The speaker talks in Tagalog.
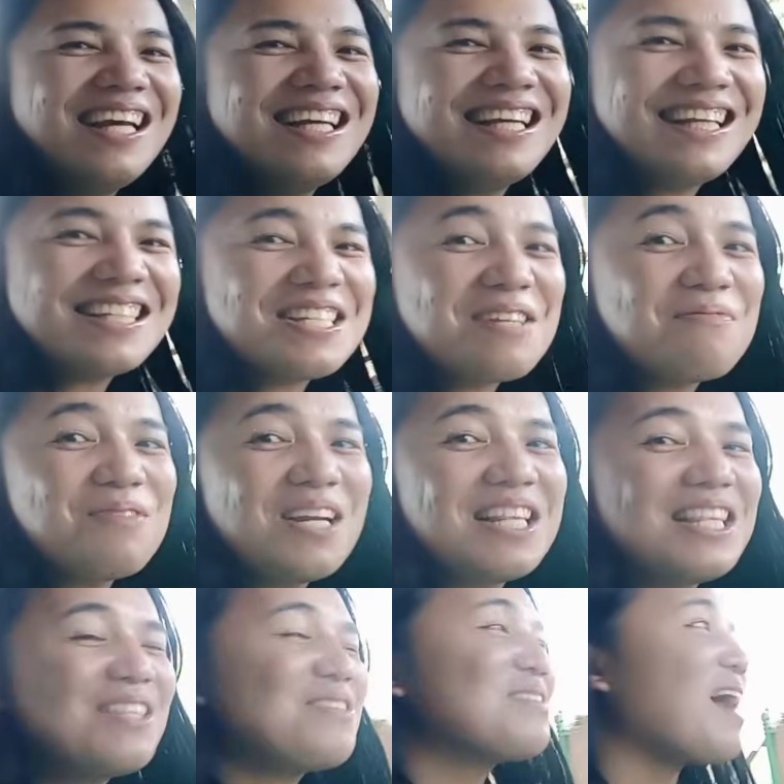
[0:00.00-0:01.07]
kasi umulan
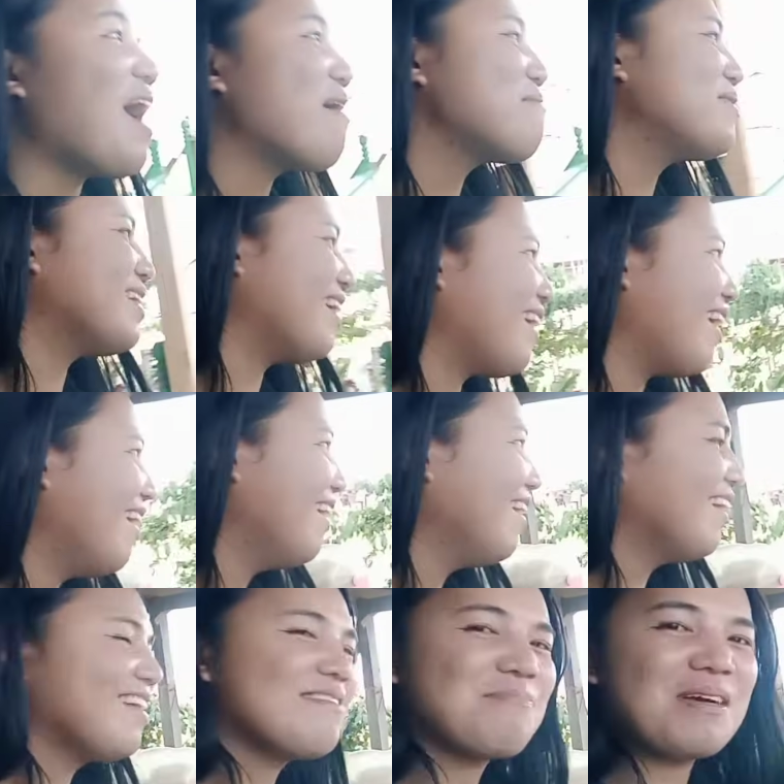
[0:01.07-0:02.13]
dito sa amin kaya
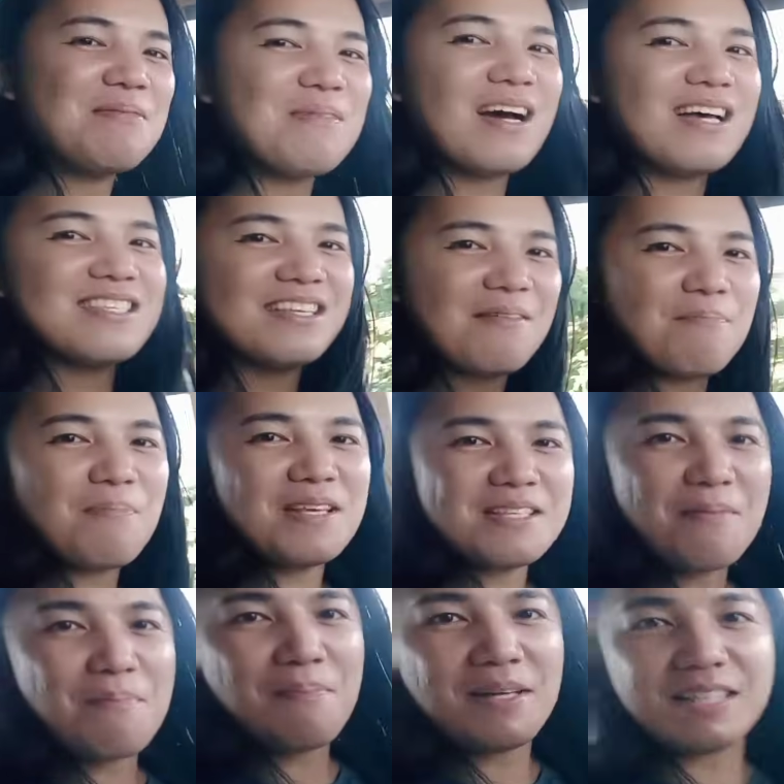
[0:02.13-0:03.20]
may mga
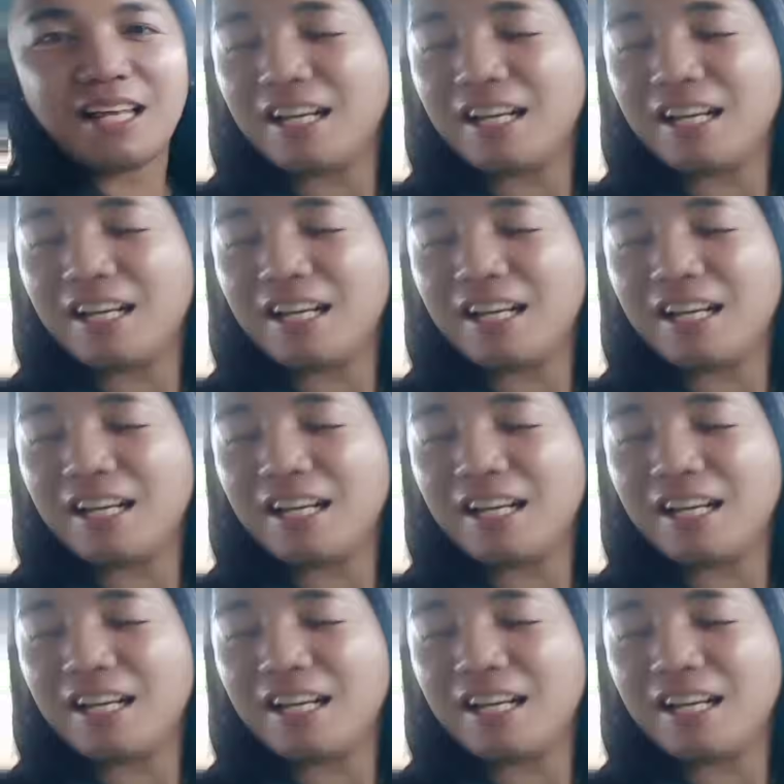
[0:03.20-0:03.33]
sinampay-sampay talaga